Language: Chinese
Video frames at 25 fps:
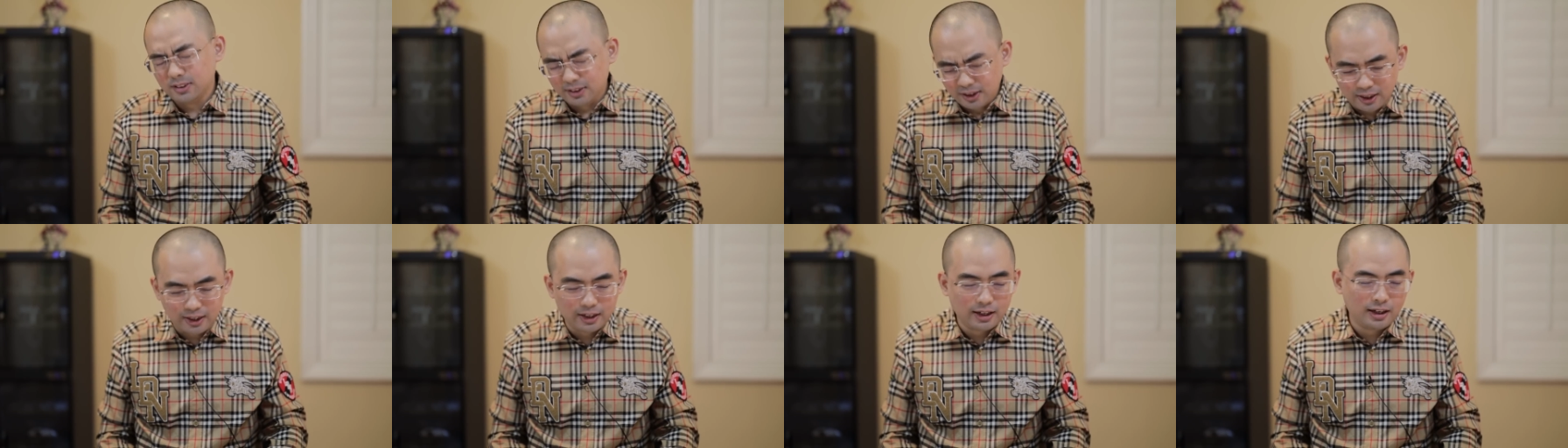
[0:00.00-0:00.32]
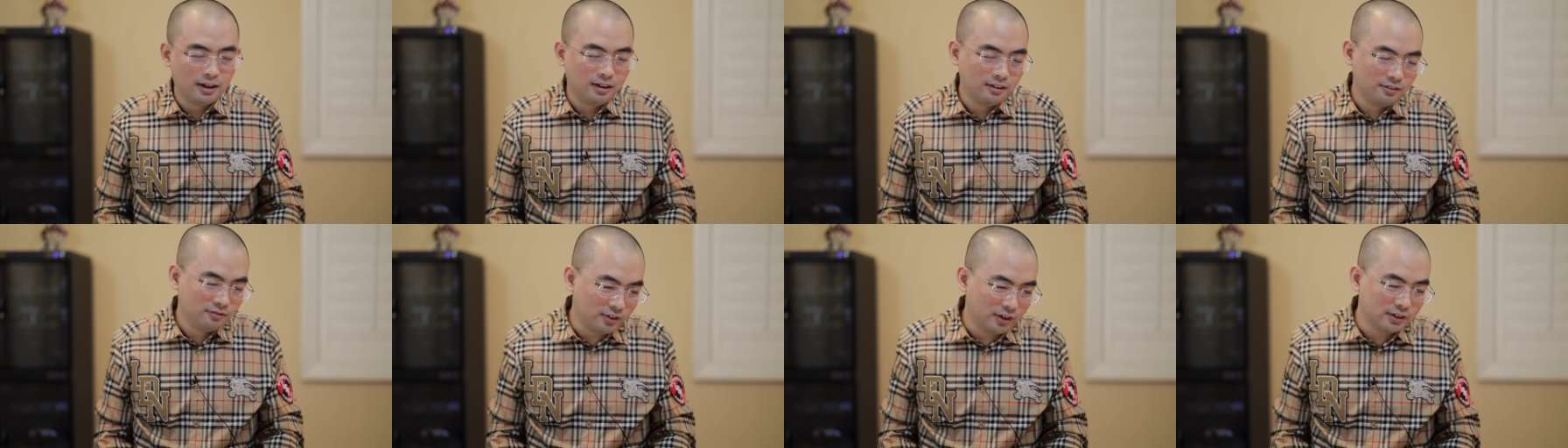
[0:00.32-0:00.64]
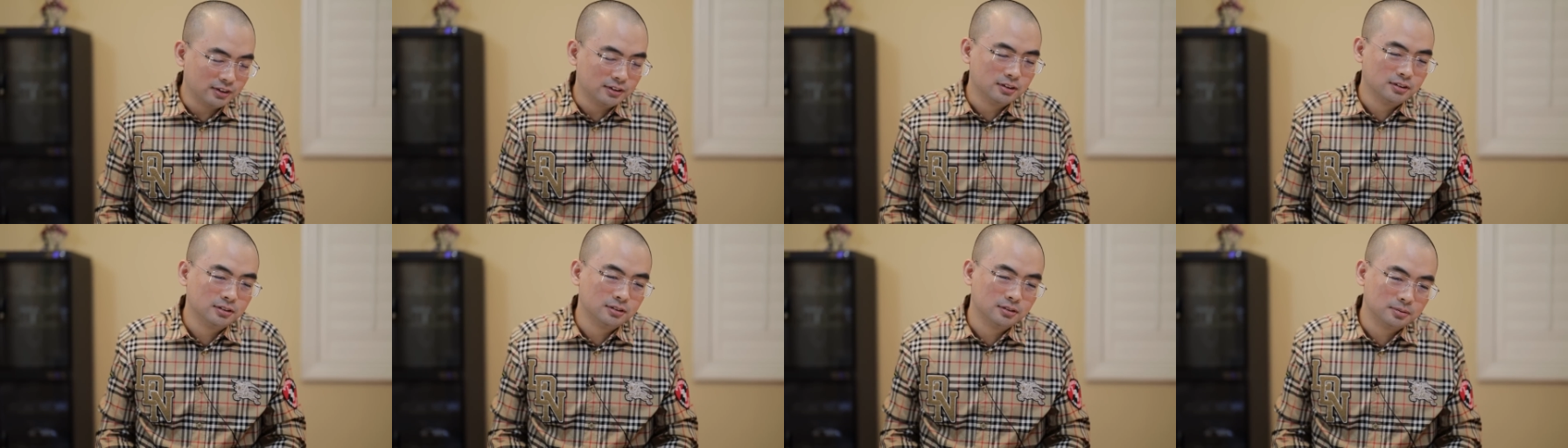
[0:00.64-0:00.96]
哎呀，
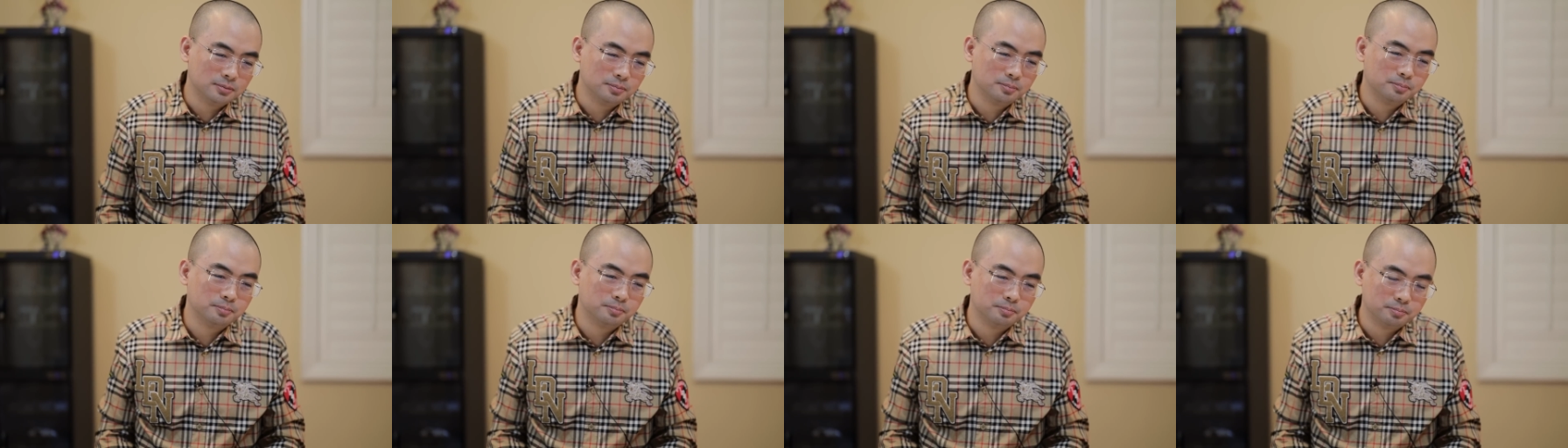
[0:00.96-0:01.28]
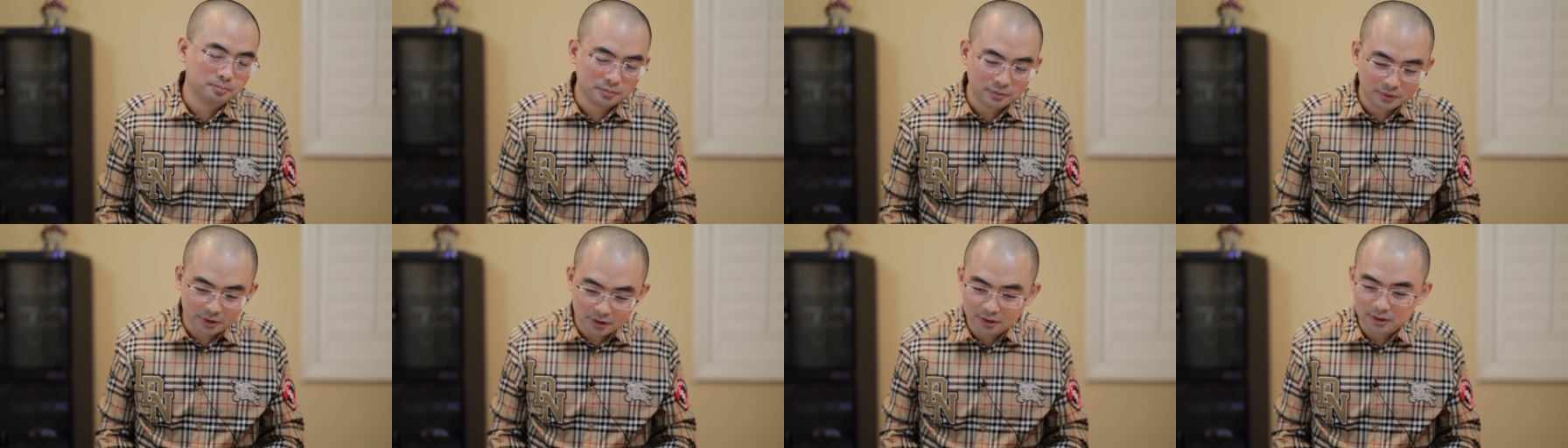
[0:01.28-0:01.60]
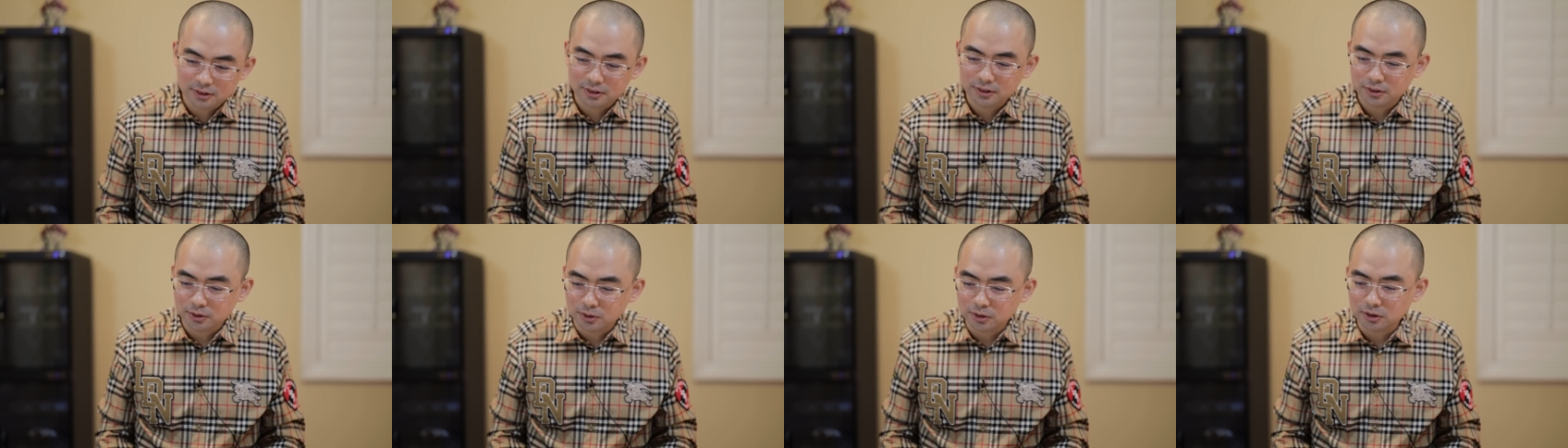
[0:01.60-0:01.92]
反正
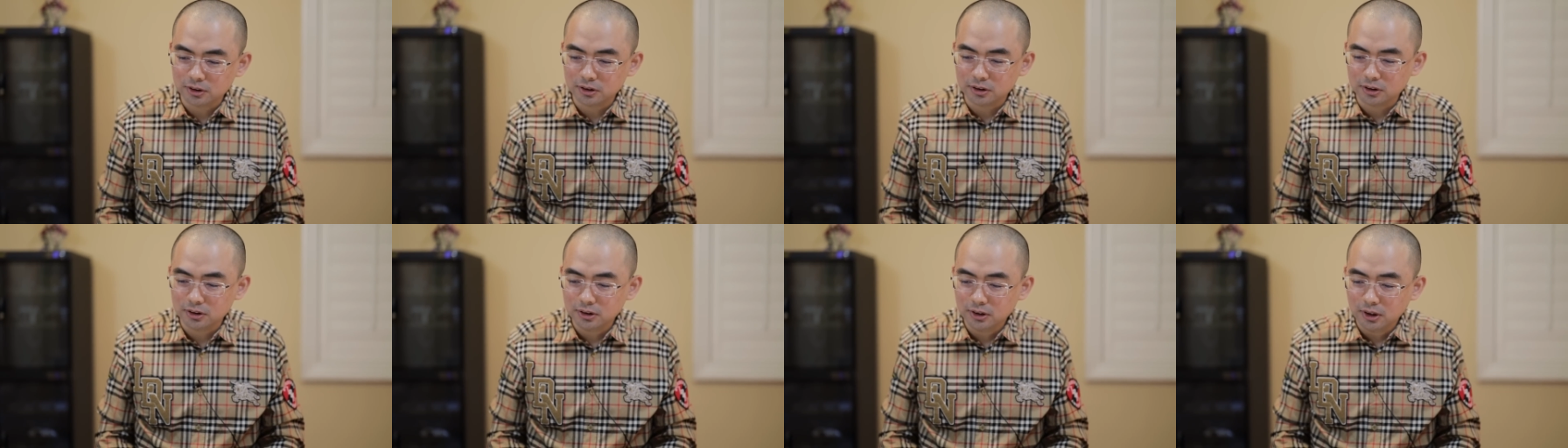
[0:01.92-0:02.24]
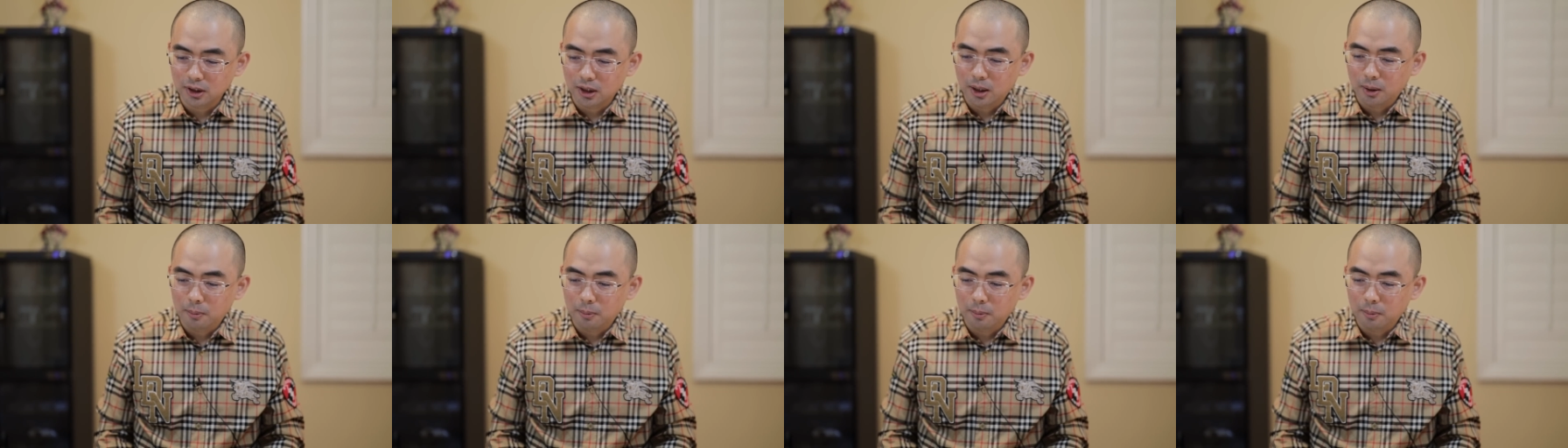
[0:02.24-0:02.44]
就是